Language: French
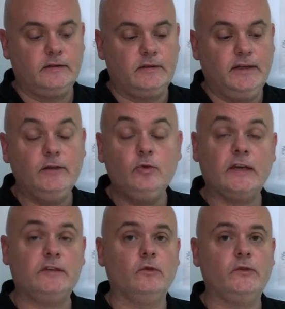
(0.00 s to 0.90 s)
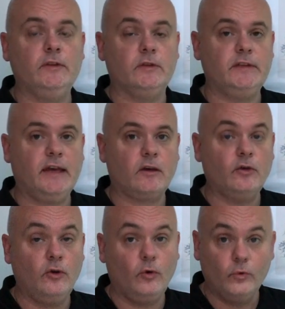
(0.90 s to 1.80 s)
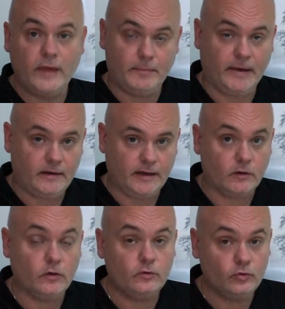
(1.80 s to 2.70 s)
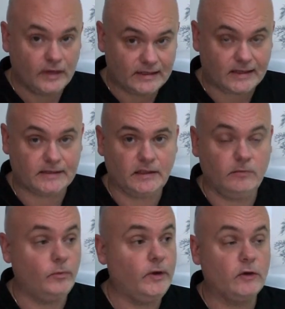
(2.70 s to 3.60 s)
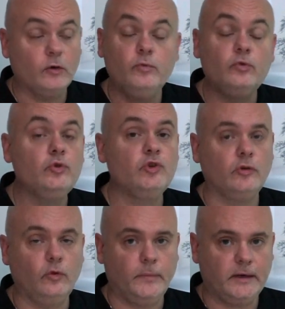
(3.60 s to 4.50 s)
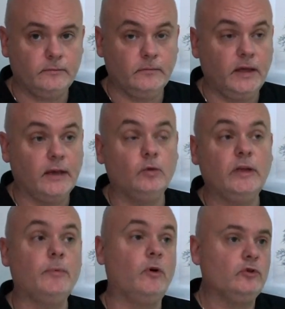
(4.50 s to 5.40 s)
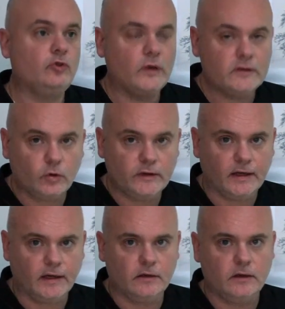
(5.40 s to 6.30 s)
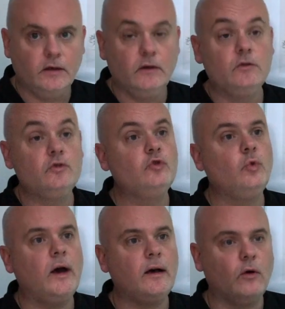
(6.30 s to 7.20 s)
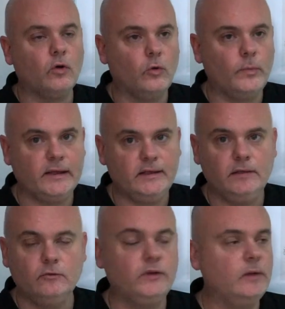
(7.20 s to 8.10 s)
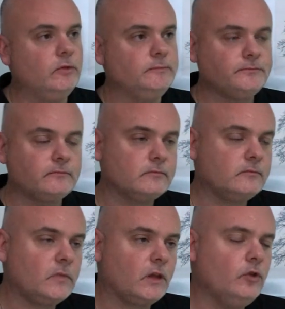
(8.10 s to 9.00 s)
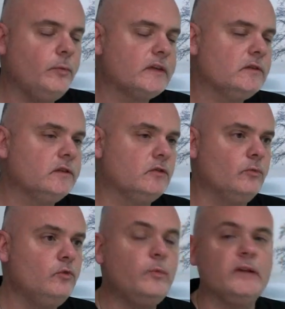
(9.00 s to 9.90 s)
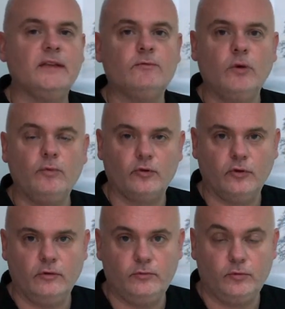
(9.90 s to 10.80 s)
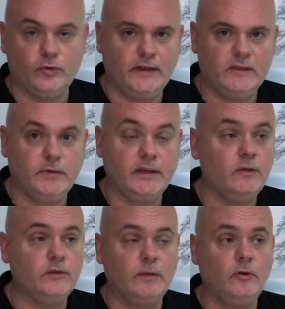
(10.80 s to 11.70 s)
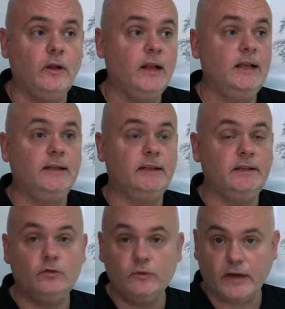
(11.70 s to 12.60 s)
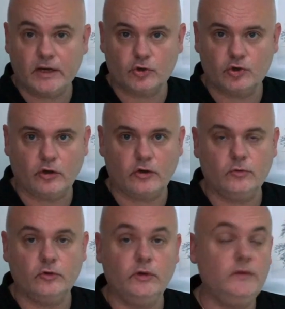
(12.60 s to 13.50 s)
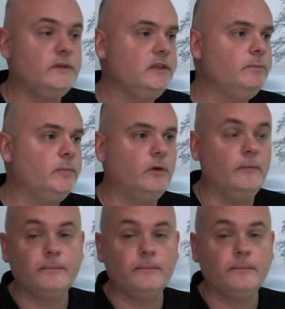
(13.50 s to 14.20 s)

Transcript: l'éducation financière qu'on n'a pas et que tu n'as très certainement pas et que beaucoup de gens n'ont pas et qu'on apprend soit sur le terrain, soit en compagnie notamment de personnes qui sont mieux placées que moi pour, te l'expliquer. Notamment, tu as des ouvrages que je te recommande de livres type euh,